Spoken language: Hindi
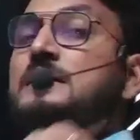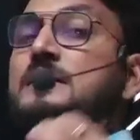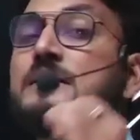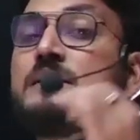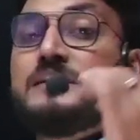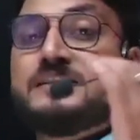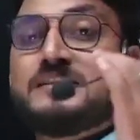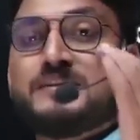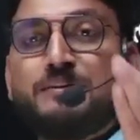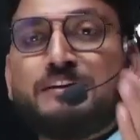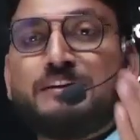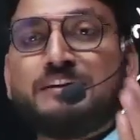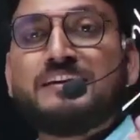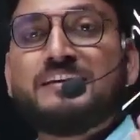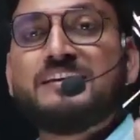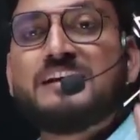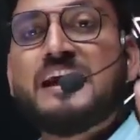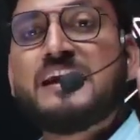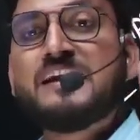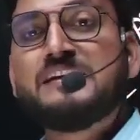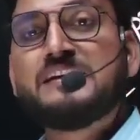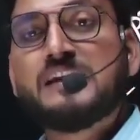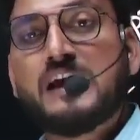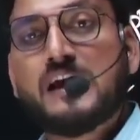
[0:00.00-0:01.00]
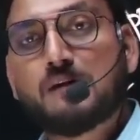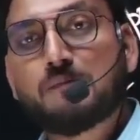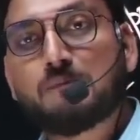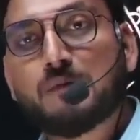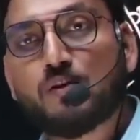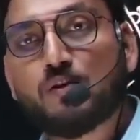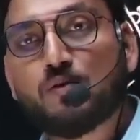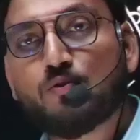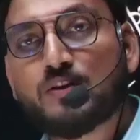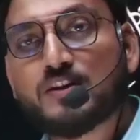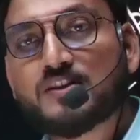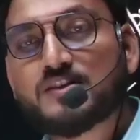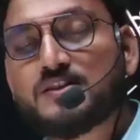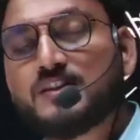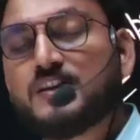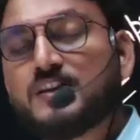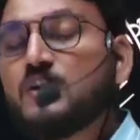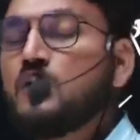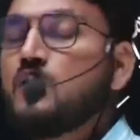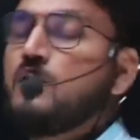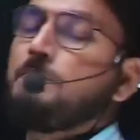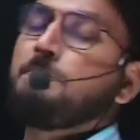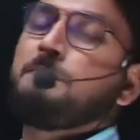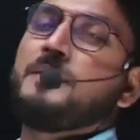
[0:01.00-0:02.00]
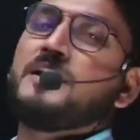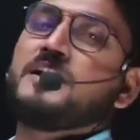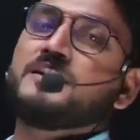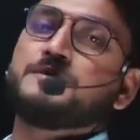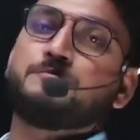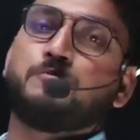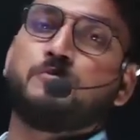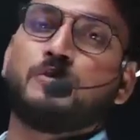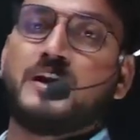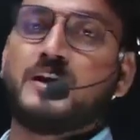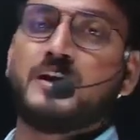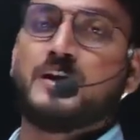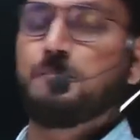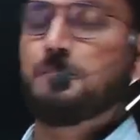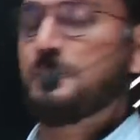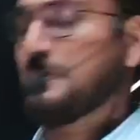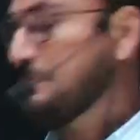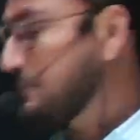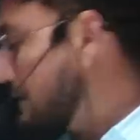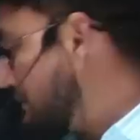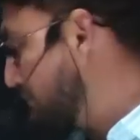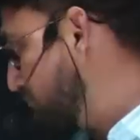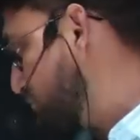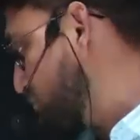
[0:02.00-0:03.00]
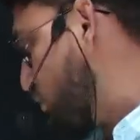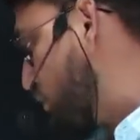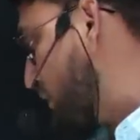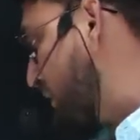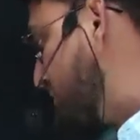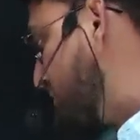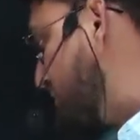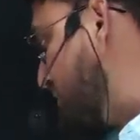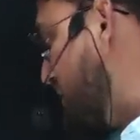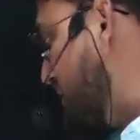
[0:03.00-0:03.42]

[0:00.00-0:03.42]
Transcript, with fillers: सेवेंटी नाइन नॉर्मल होना चाहिए और पाँच फुलाने पर मतलब चौरासी